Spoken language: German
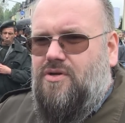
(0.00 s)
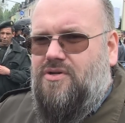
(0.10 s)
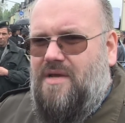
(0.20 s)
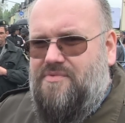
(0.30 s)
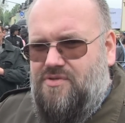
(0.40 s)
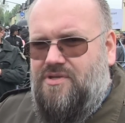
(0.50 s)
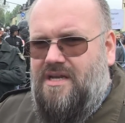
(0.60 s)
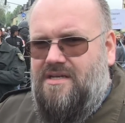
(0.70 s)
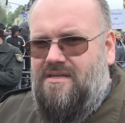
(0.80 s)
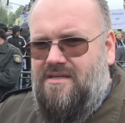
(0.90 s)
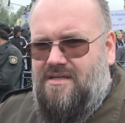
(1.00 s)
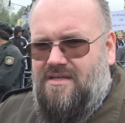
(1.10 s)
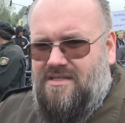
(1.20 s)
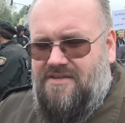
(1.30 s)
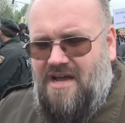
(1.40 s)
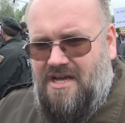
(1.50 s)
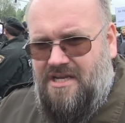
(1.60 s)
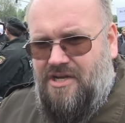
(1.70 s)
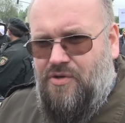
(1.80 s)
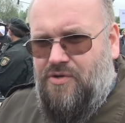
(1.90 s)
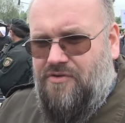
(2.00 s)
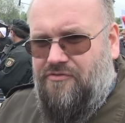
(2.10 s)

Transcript: und habe so dann die wahre Religion